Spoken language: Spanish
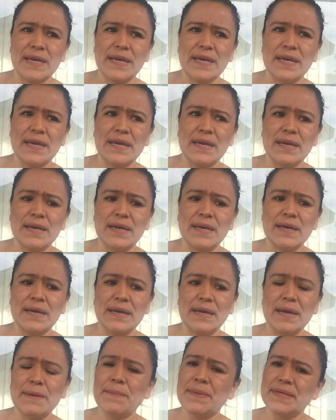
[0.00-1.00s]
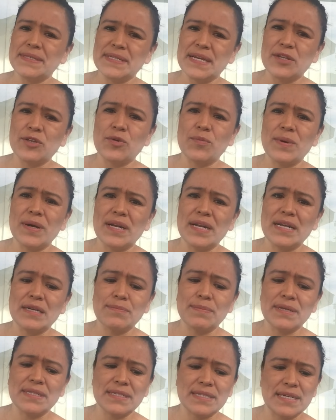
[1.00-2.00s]
eh, empecé a tomar
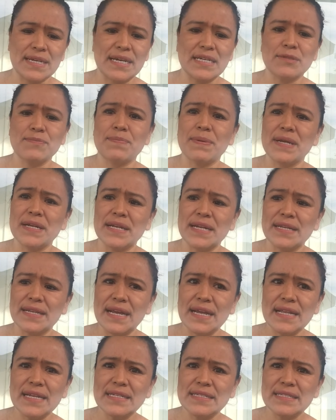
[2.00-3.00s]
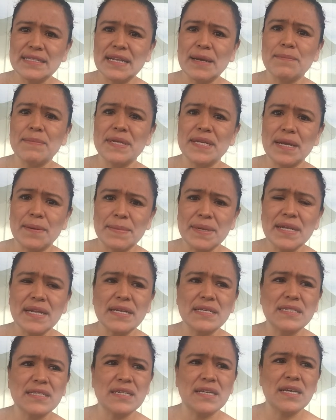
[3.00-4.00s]
las pastillas prenatales, las
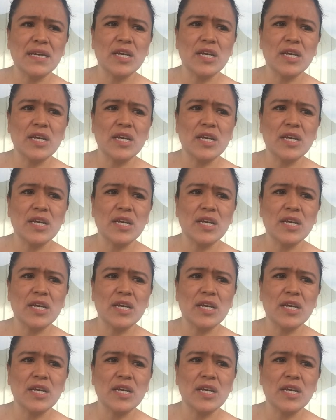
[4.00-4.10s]
vitaminas.